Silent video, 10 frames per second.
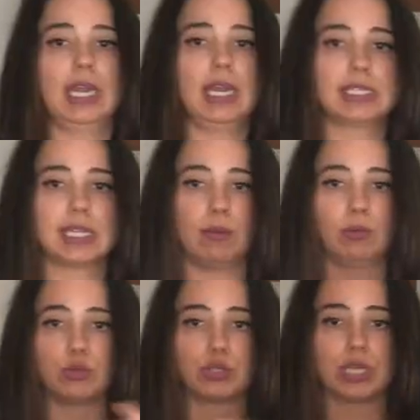Esta
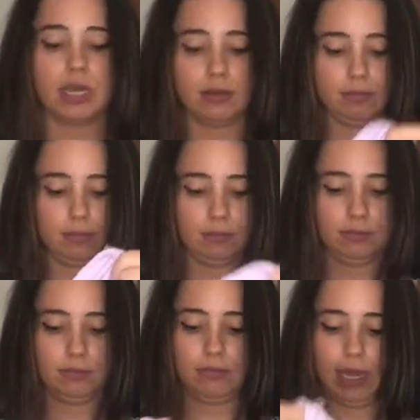blusa,
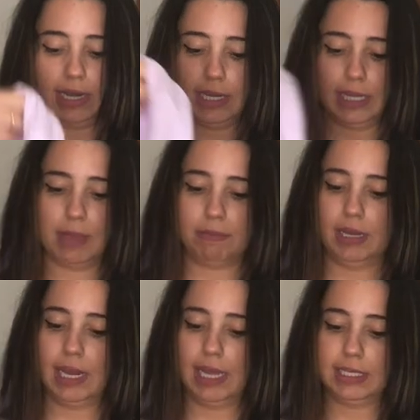¿vale? Que también
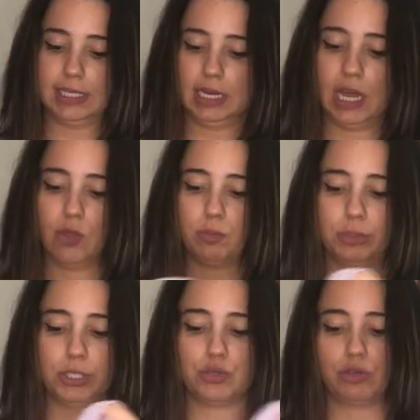la he estrenado, por
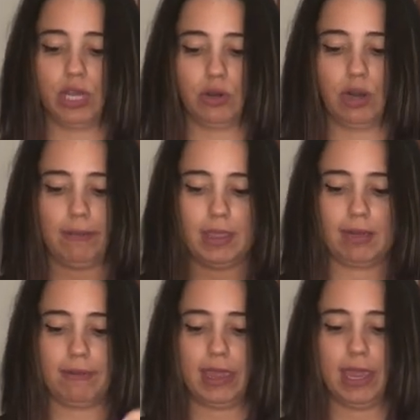eso ya no la vais a
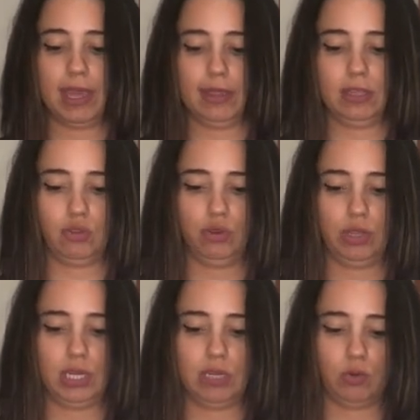ver dentro
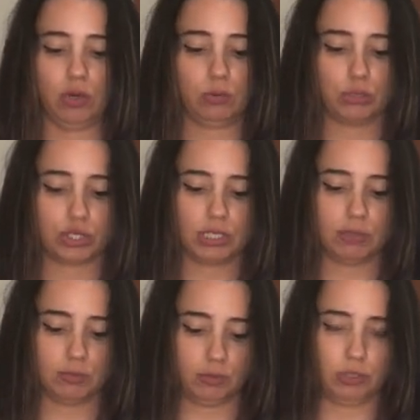de ninguna bolsa,
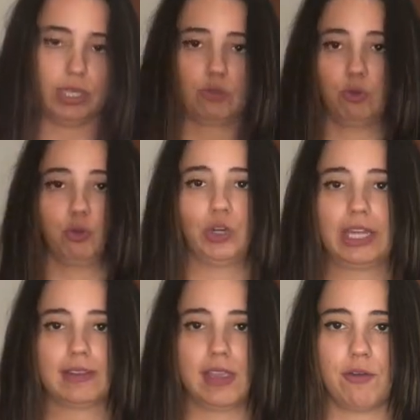porque todo lo que
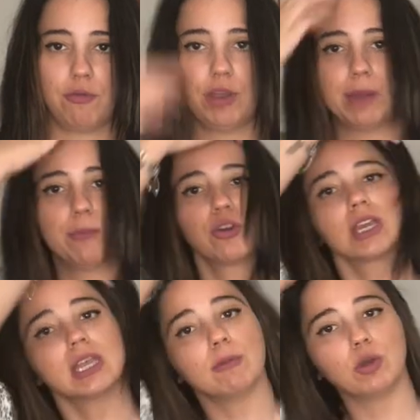esté ya fuera, porque
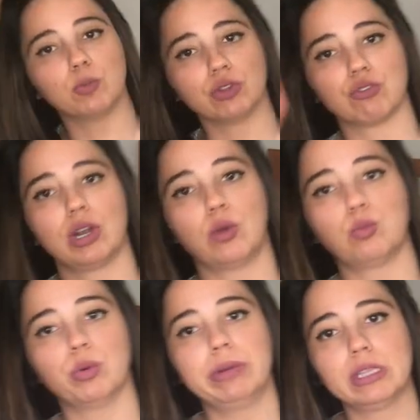ya me lo he puesto en algún
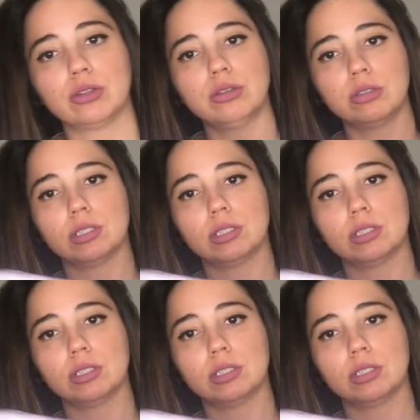momento.